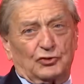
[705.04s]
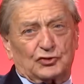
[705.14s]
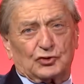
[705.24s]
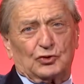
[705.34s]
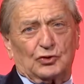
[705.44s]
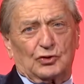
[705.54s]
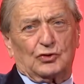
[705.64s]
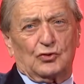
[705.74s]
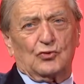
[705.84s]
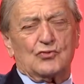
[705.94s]

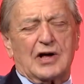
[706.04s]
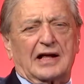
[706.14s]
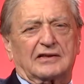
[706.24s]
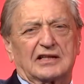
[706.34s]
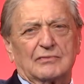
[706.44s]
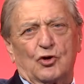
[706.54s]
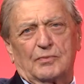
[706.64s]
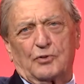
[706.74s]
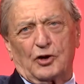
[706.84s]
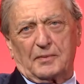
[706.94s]
solo un attimo e
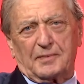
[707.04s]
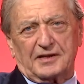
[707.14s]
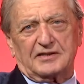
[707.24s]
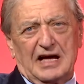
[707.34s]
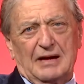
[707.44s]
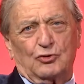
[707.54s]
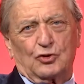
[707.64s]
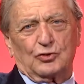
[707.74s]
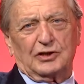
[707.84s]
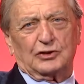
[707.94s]
poi riprendiamo
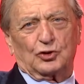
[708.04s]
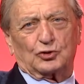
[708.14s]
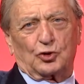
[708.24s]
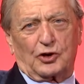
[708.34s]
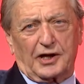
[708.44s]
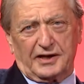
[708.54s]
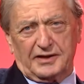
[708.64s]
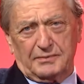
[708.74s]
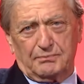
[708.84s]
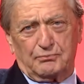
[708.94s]
con il dottor
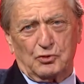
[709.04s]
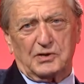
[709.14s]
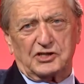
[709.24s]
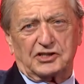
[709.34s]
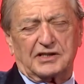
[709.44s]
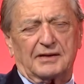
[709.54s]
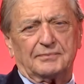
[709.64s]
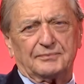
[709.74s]
Carini. Pubblicità.